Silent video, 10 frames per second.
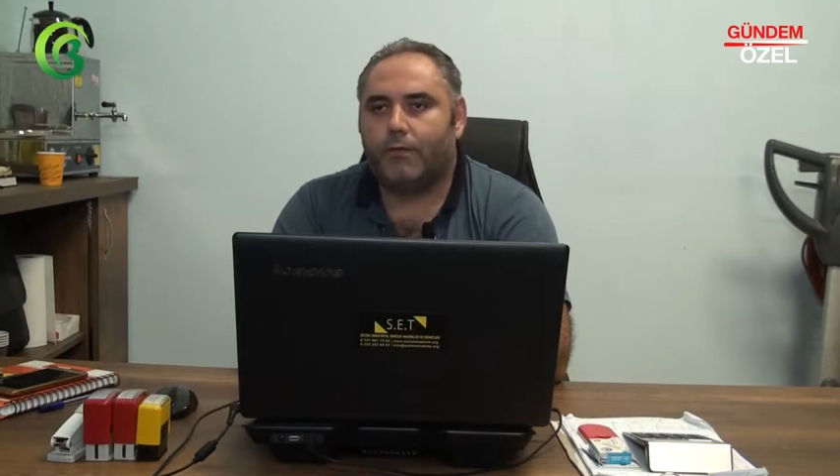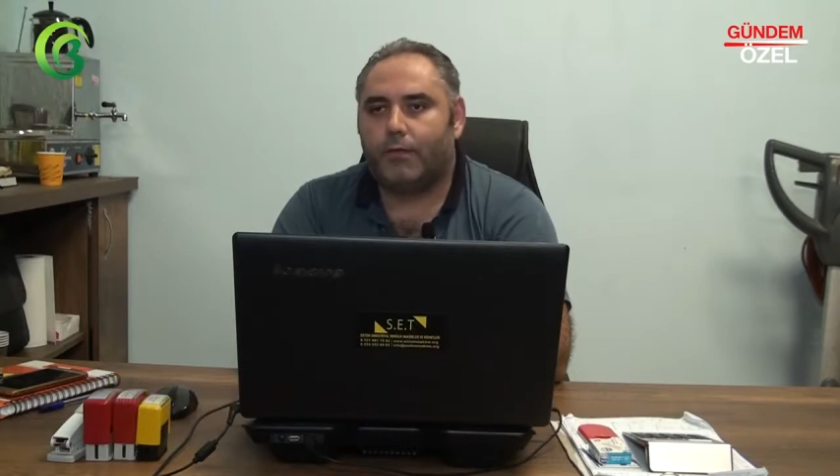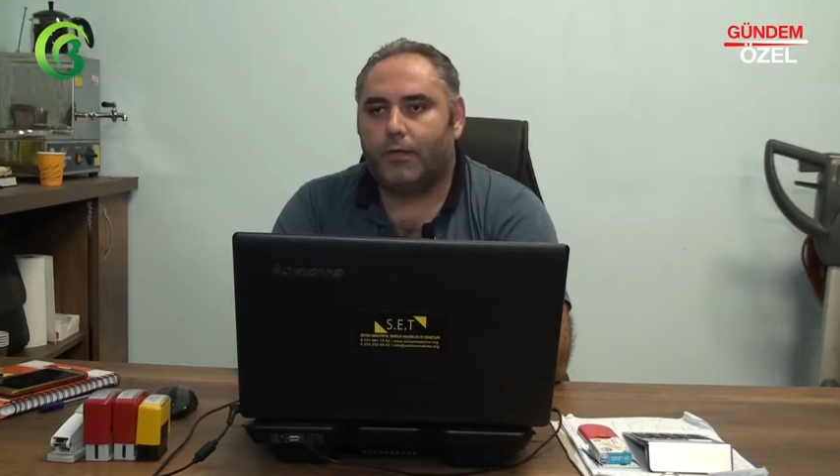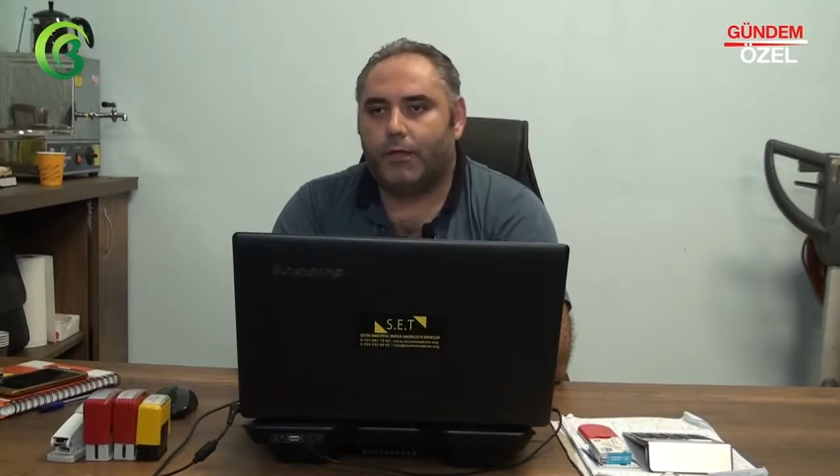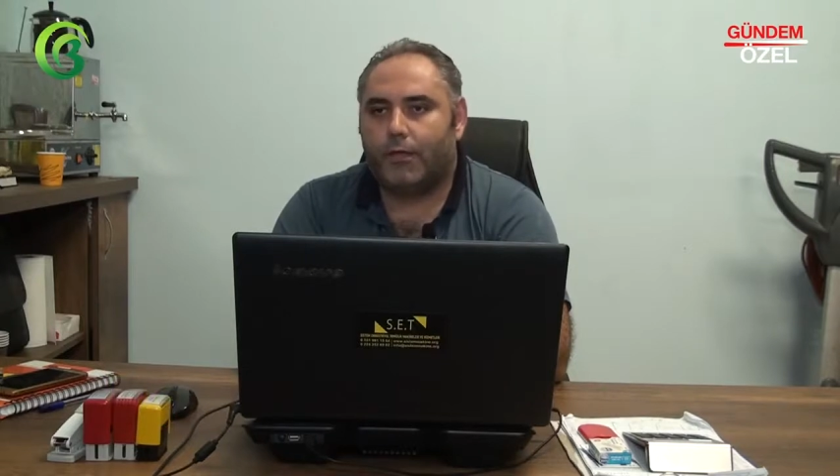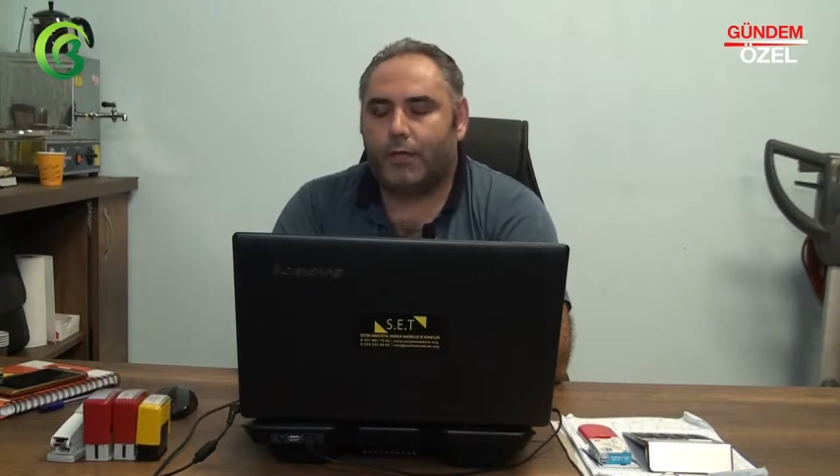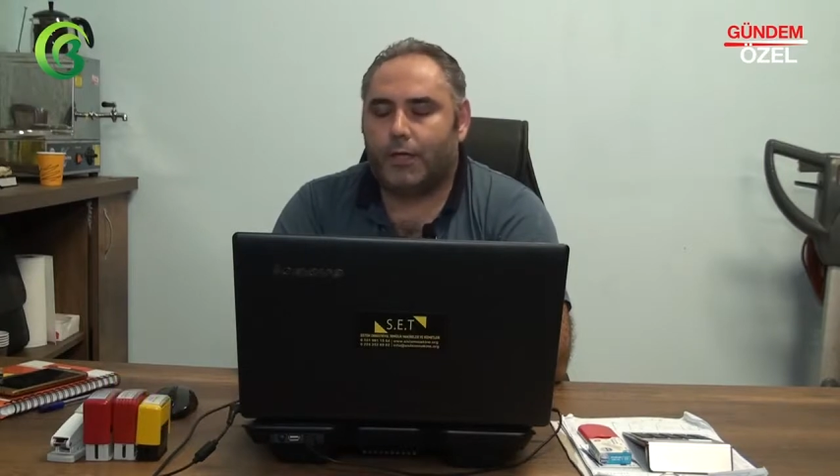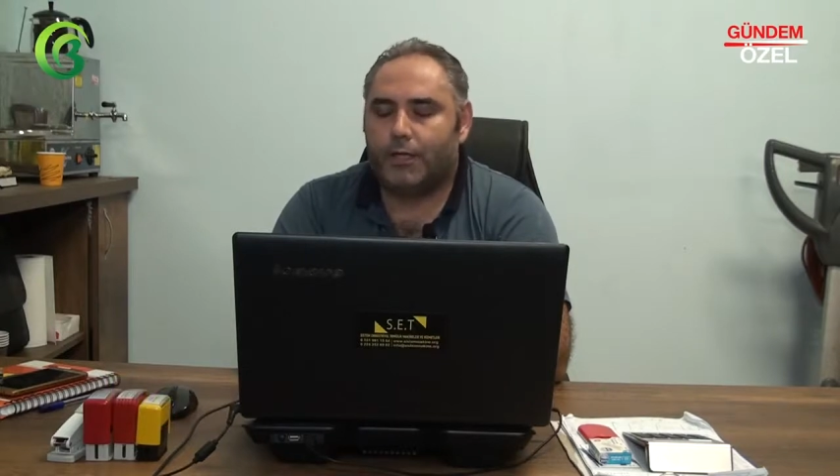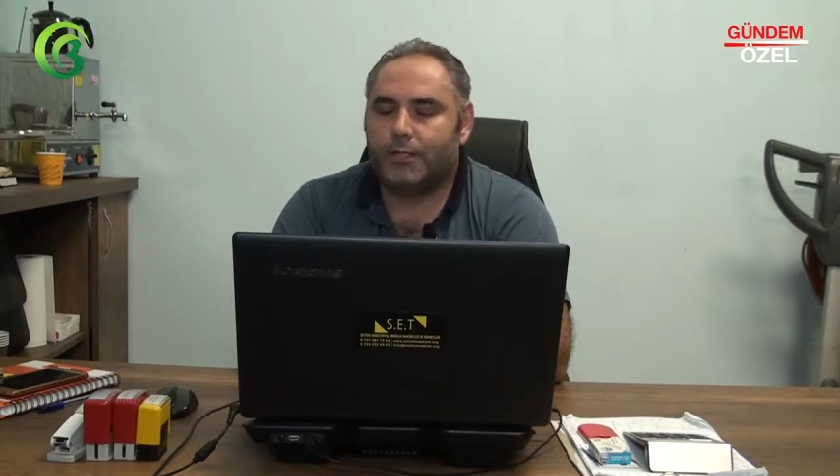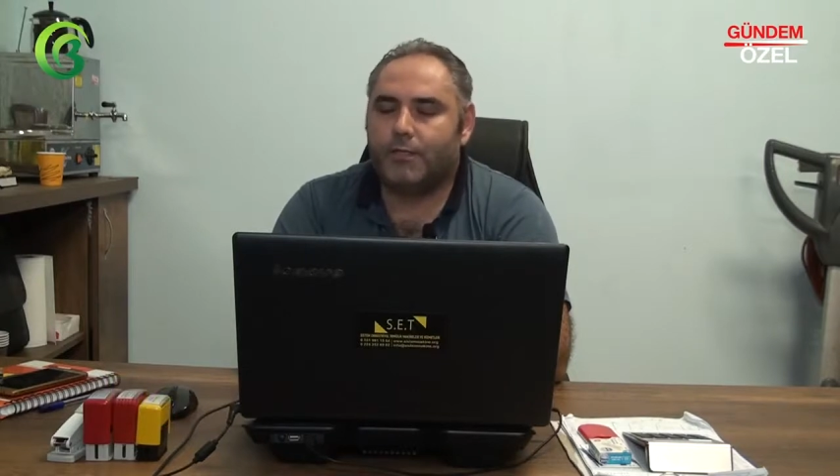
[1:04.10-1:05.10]
e,
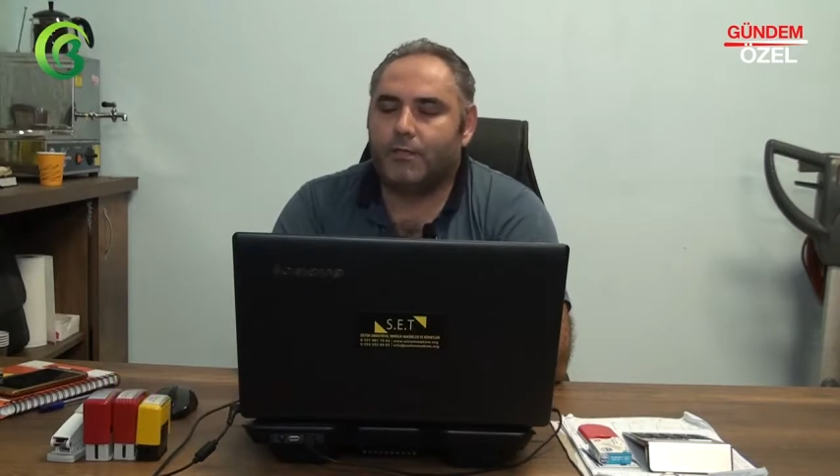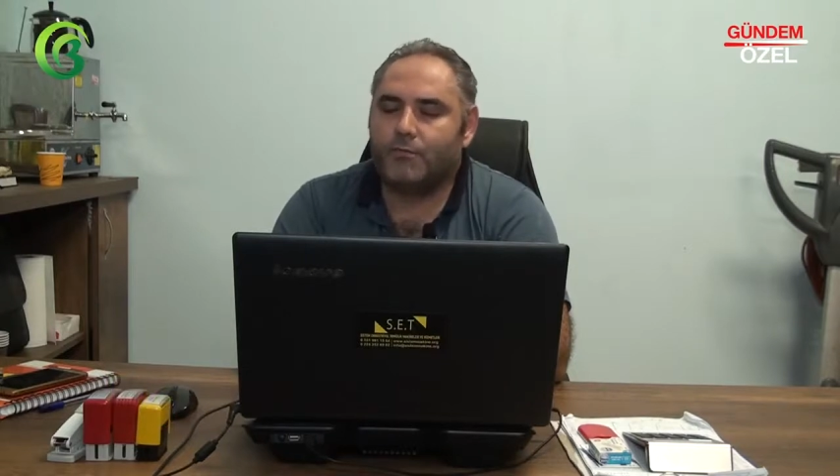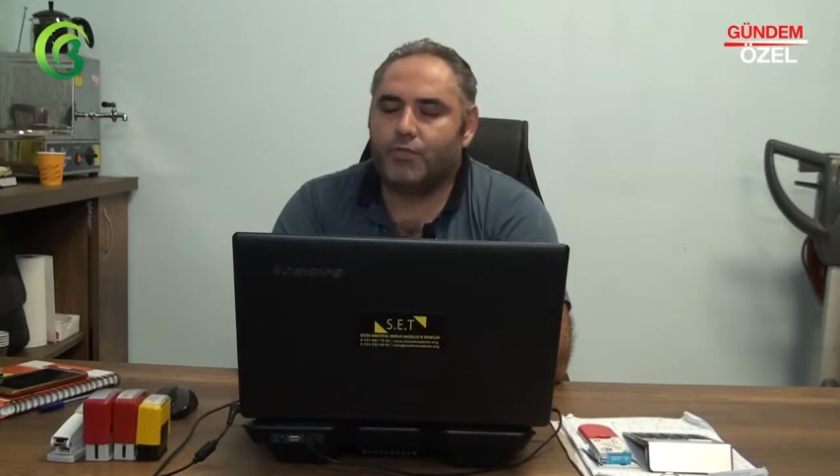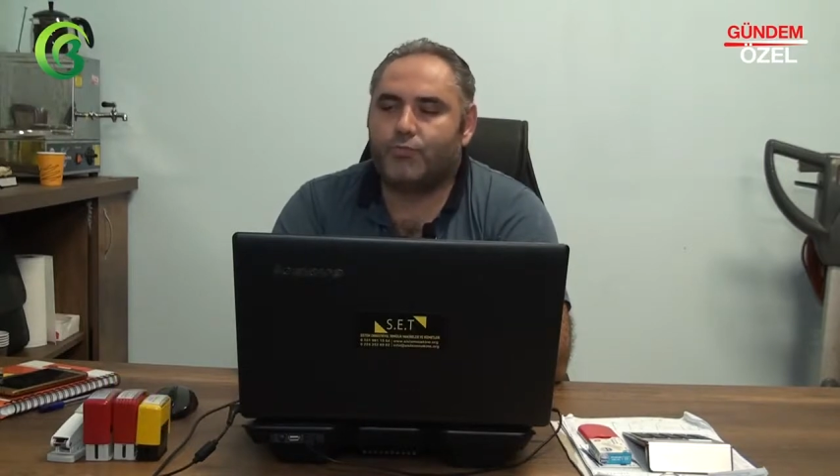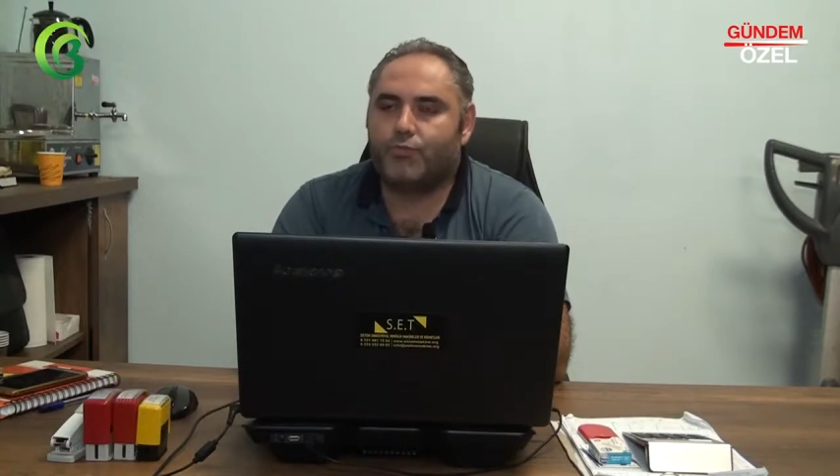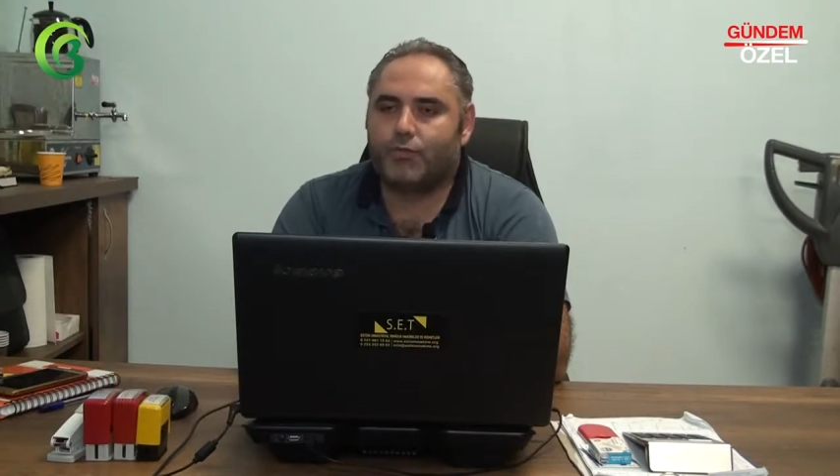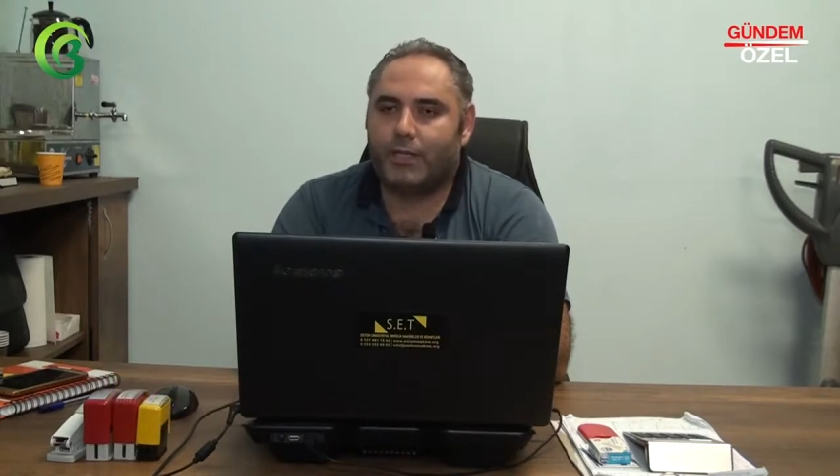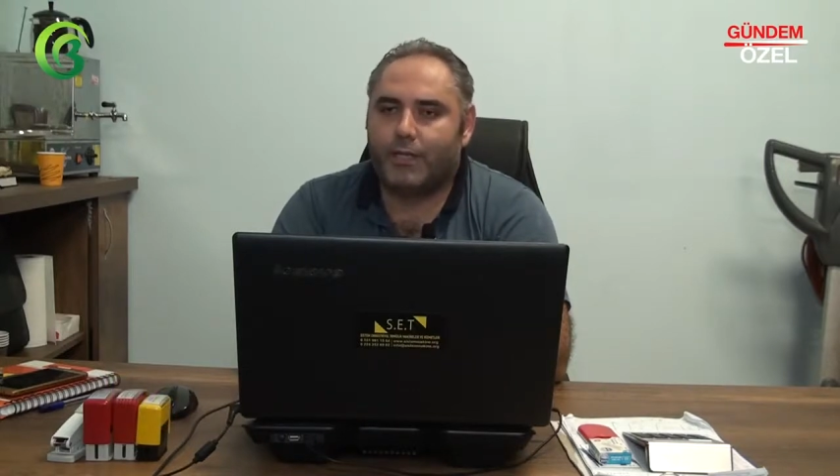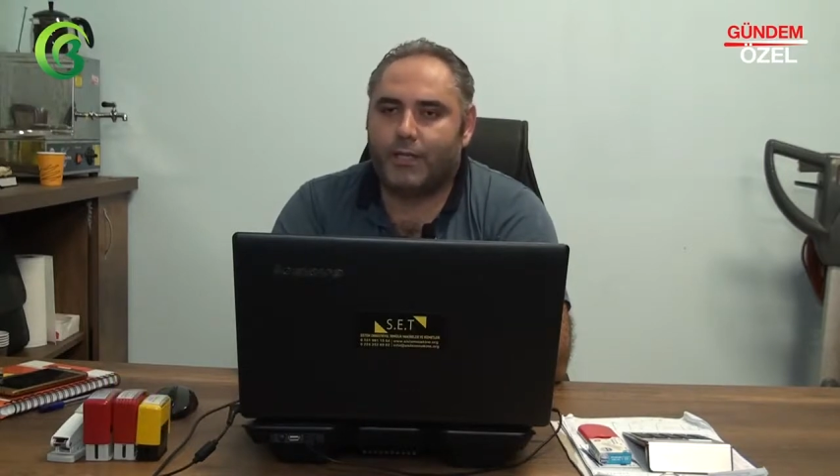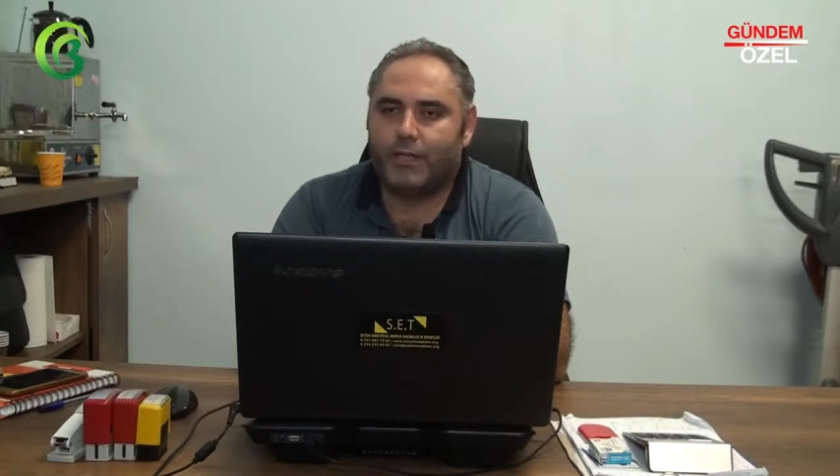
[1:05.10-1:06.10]
kazanılmış
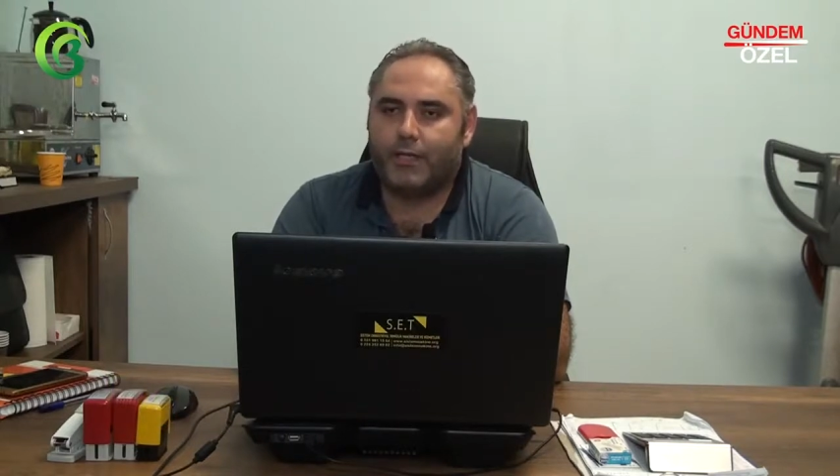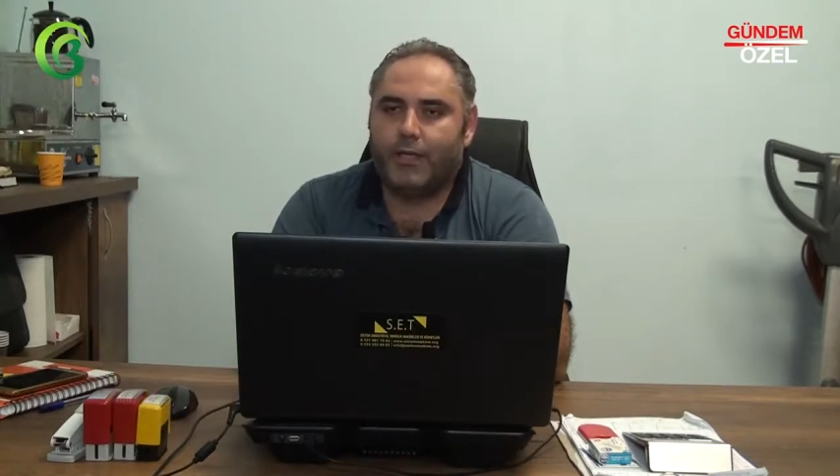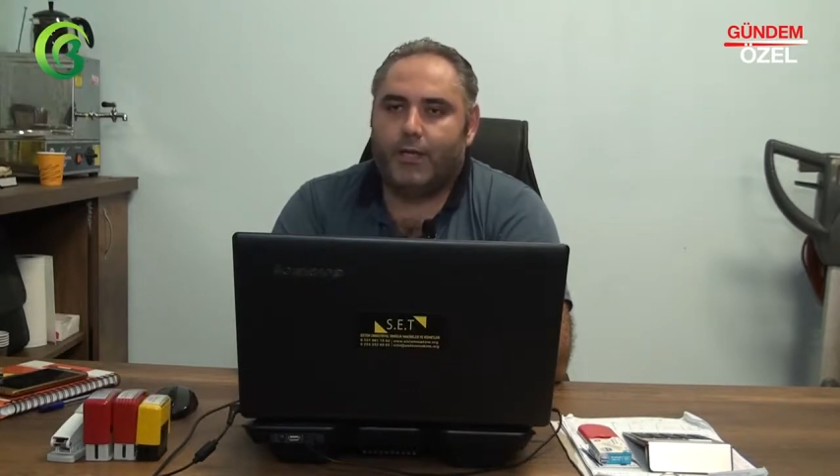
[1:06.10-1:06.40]
müşterileri